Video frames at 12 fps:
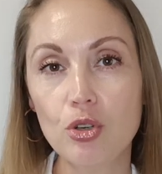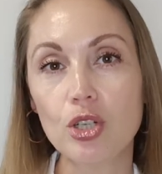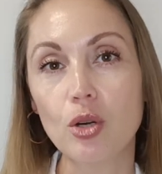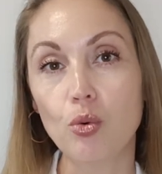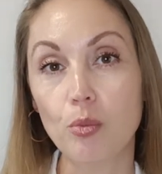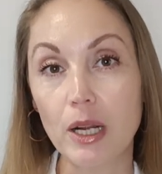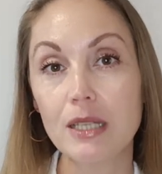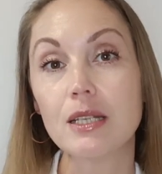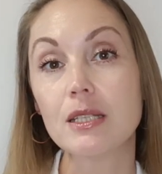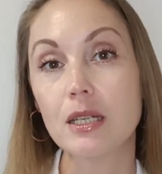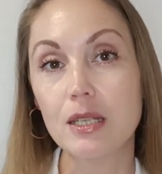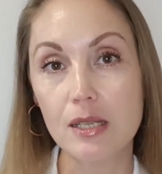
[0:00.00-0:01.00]
коже убрать
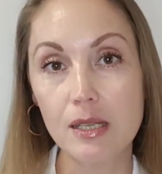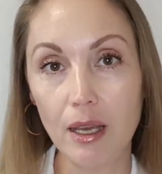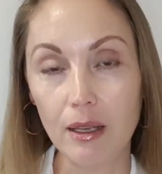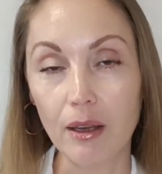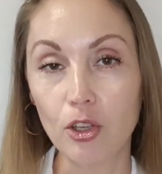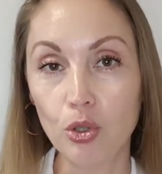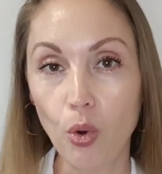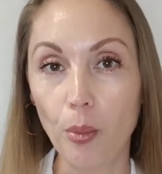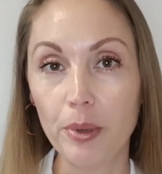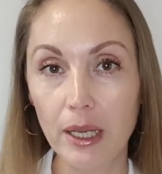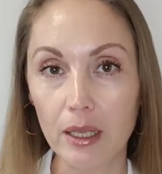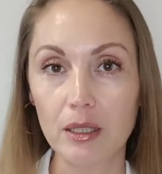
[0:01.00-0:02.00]
загрязнение, но
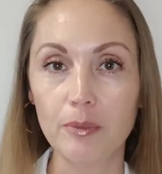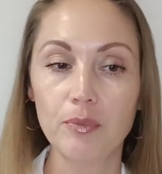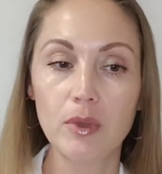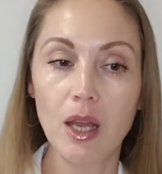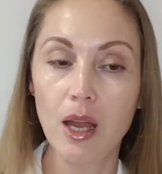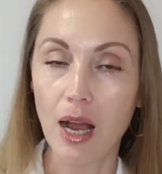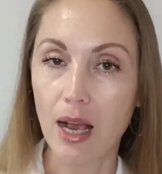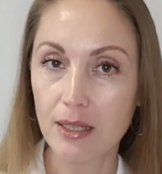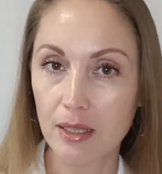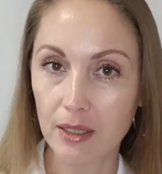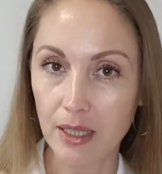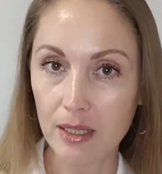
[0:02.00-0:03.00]
при этом а
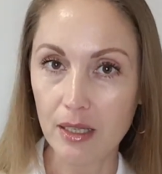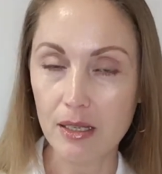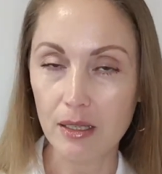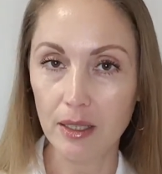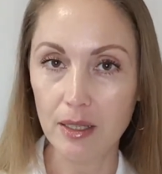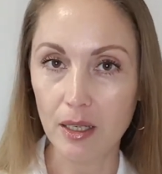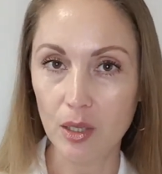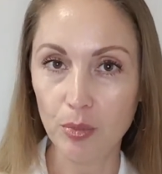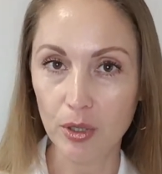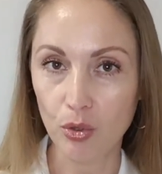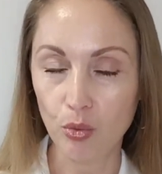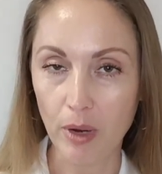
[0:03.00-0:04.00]
сохранить
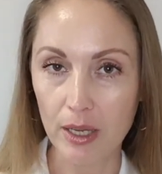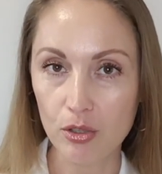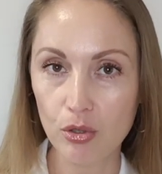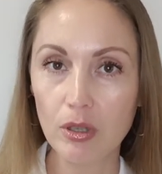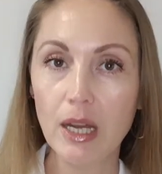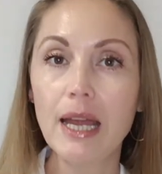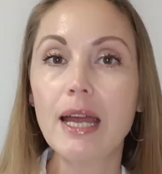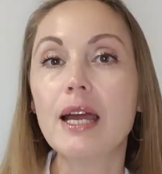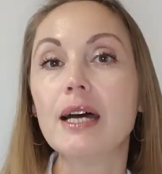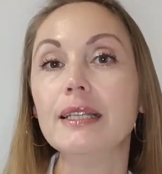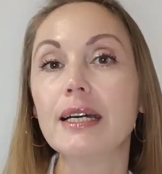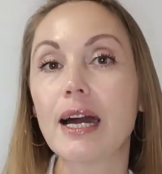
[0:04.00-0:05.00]
гидролипидную мантию,
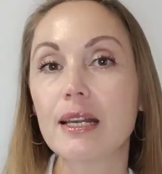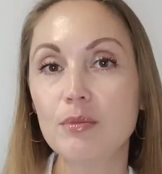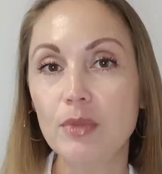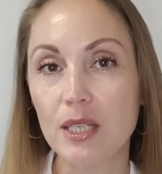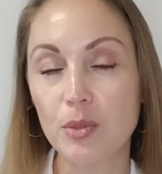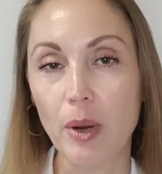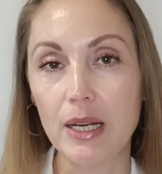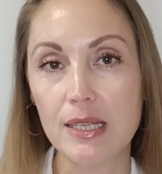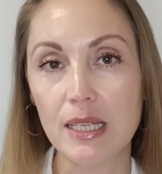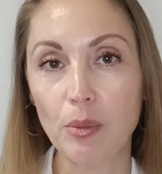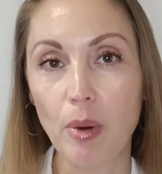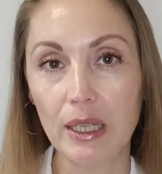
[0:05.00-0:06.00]
накормить
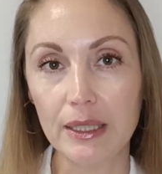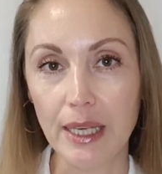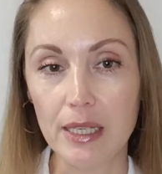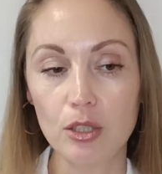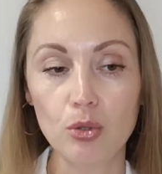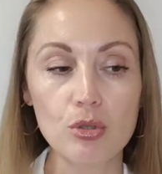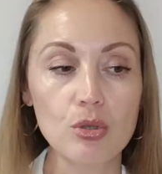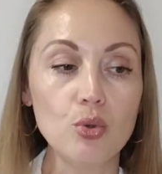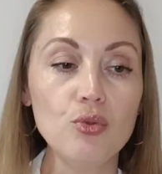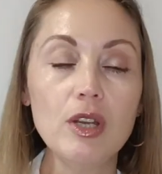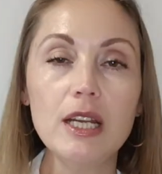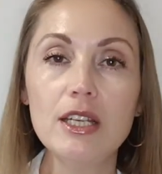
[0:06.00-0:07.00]
полезных бактерий, то есть
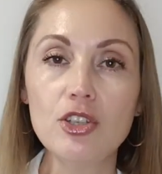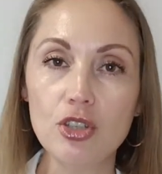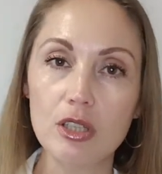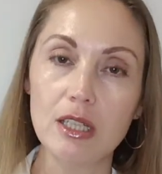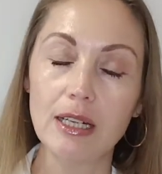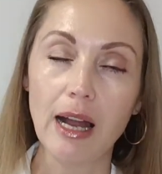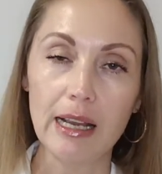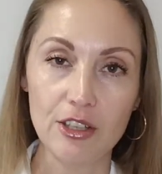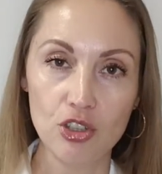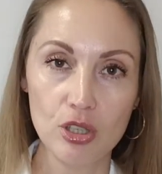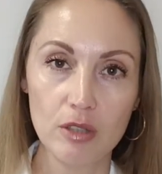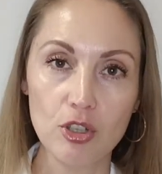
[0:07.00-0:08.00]
увеличить их
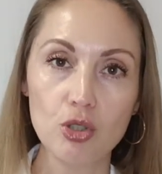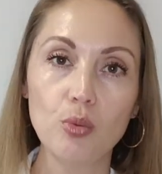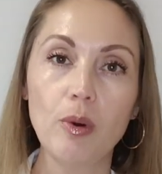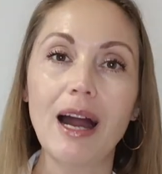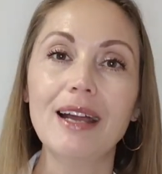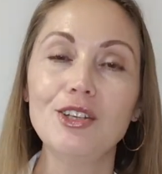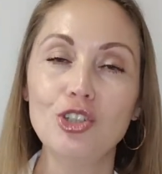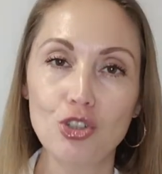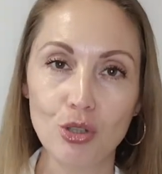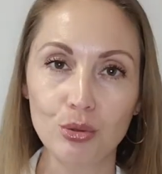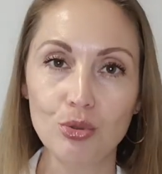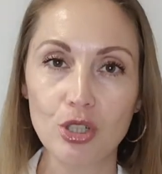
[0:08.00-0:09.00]
количество, чтобы они
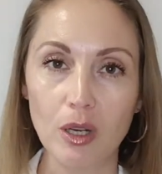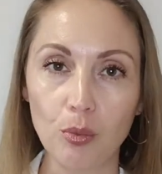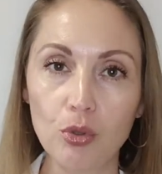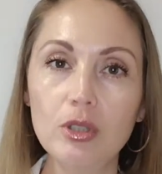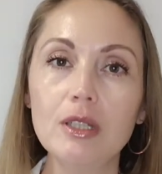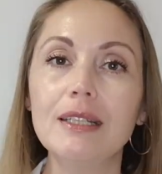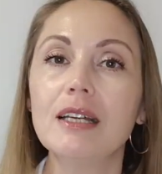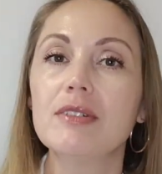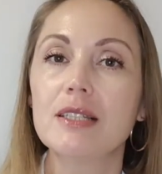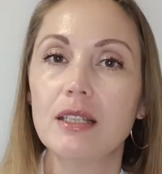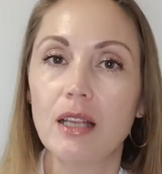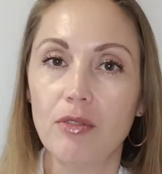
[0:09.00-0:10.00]
еще лучше работали на
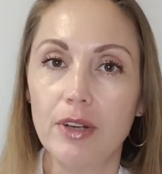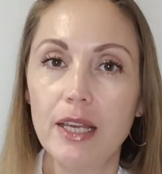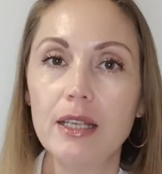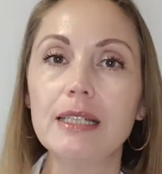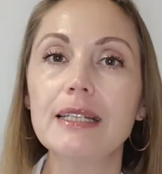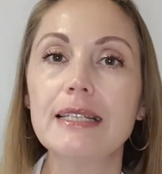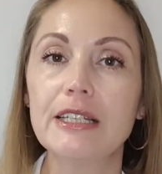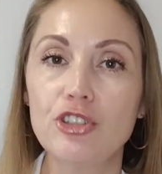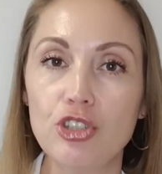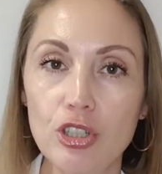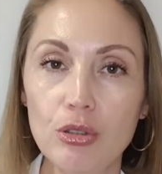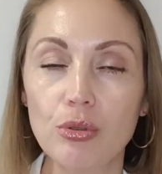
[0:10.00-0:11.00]
восстановление, на
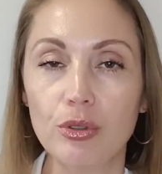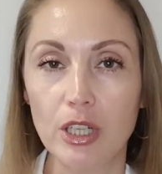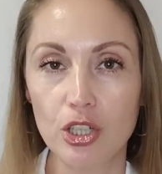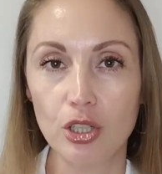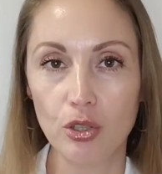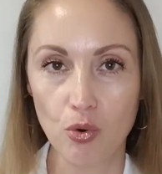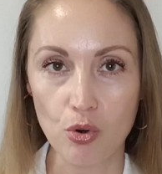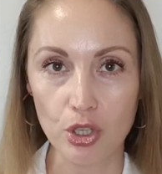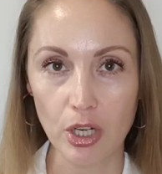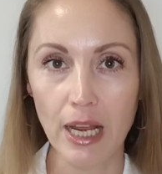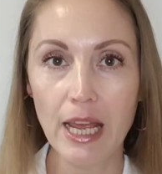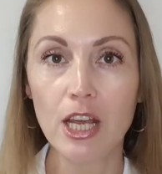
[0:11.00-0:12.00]
защиту нашей
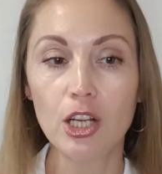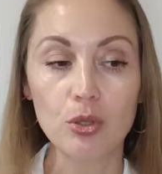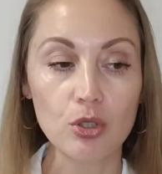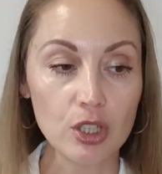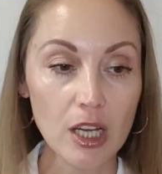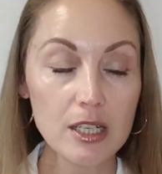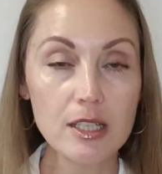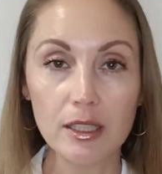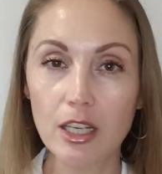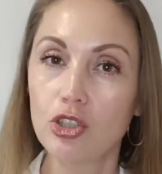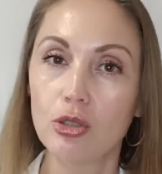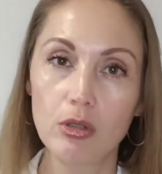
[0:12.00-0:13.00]
кожи. То есть наша
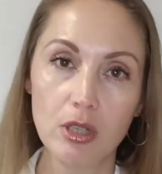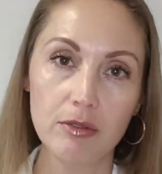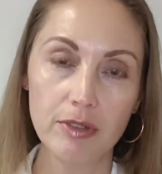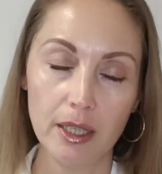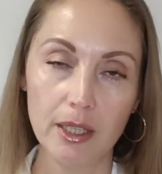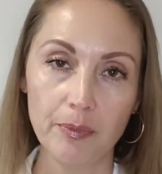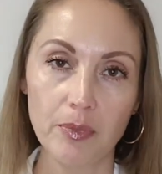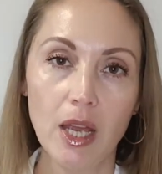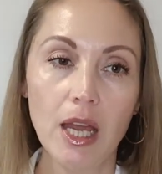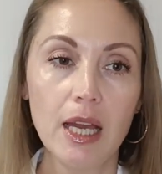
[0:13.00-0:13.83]
задача только в этом.